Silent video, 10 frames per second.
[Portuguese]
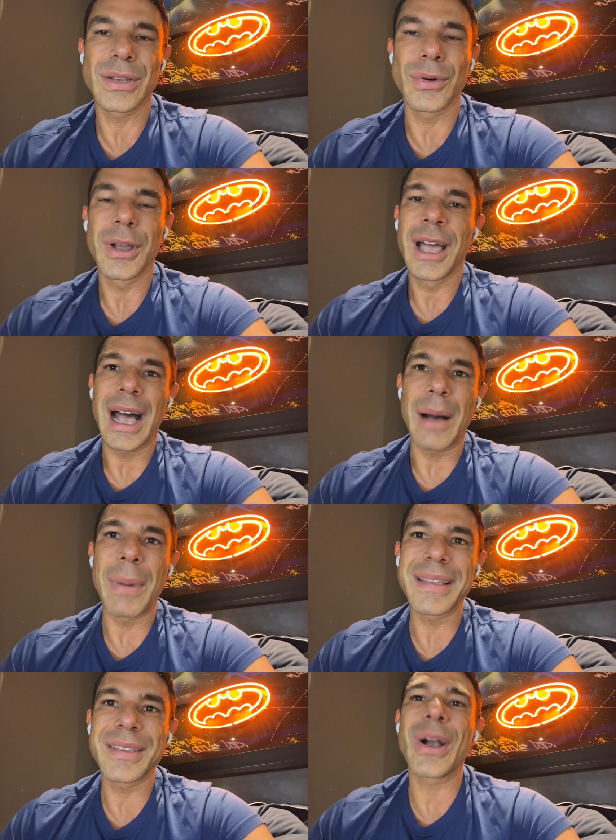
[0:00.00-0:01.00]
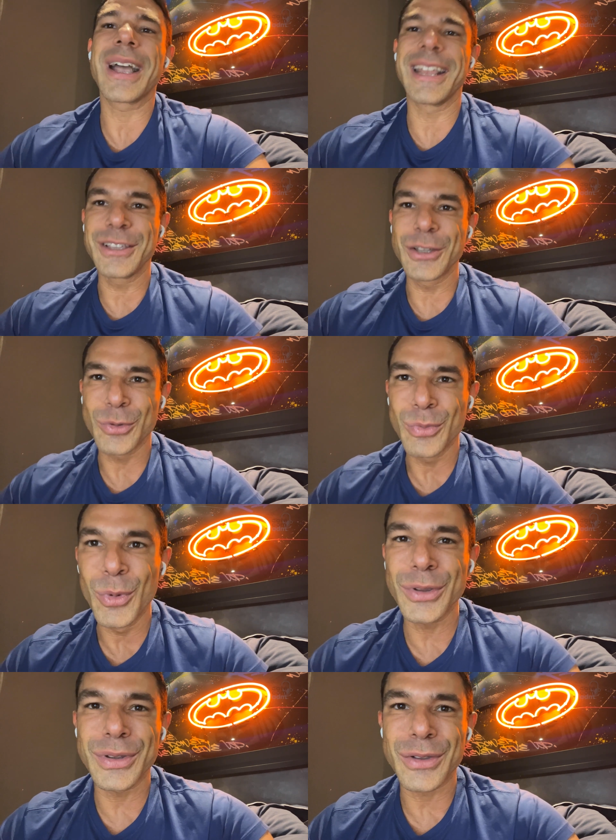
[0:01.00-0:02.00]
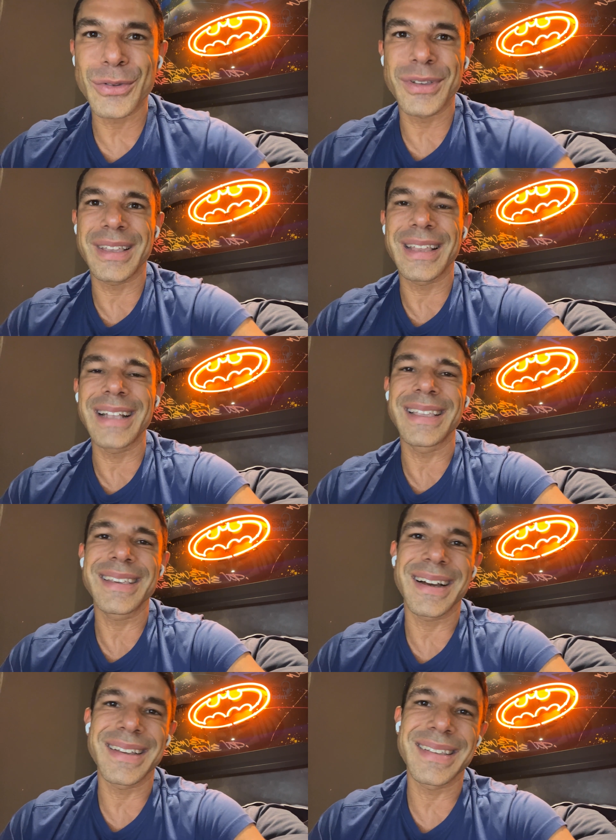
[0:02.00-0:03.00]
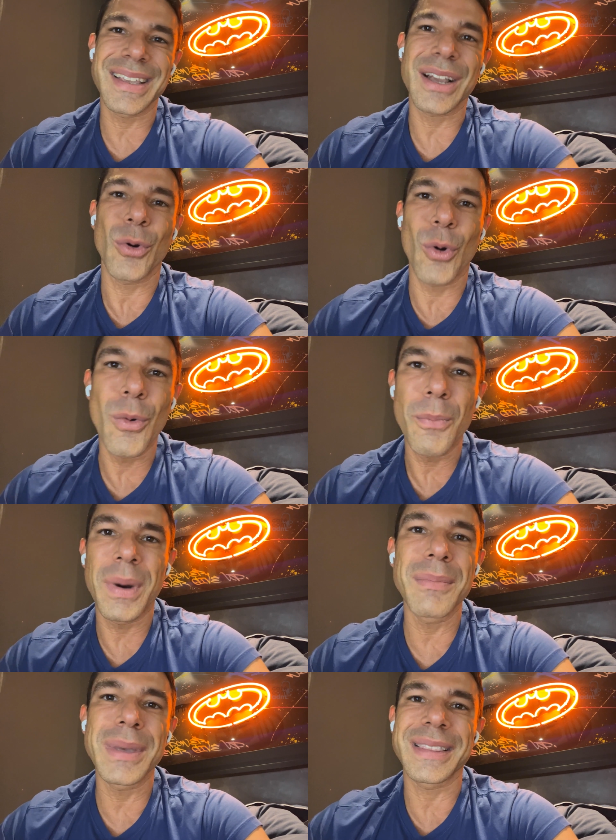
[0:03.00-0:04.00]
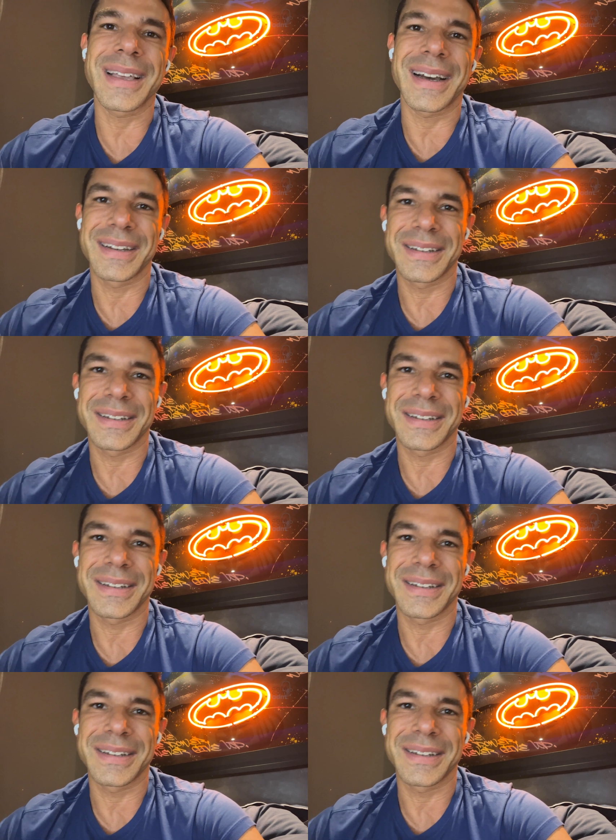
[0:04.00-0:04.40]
Então, a base, eu acredito muito na sociedade desde que ela seja complementar.